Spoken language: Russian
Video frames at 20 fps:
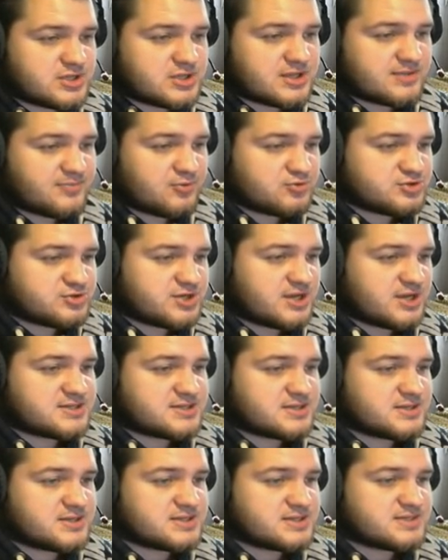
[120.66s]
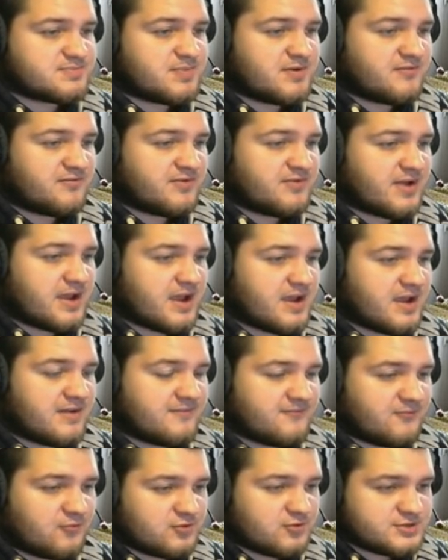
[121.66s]
это получается у нас BMW
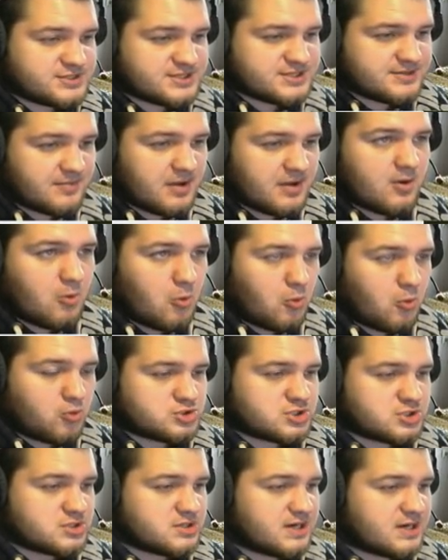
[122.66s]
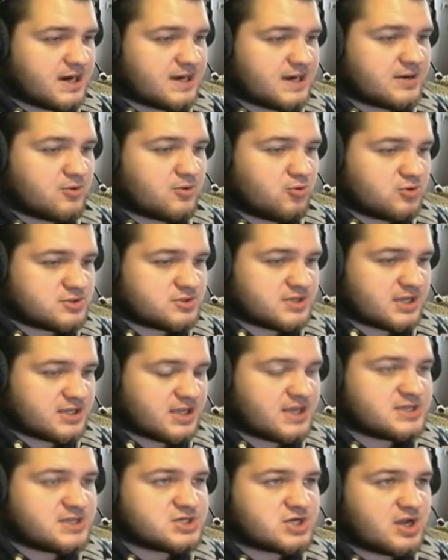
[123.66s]
M8. Очень реально годная
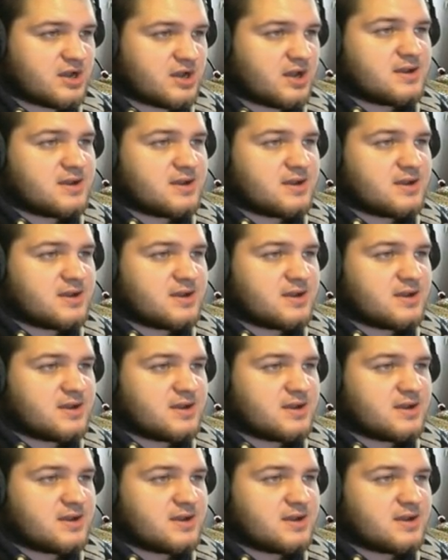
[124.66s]
тачка,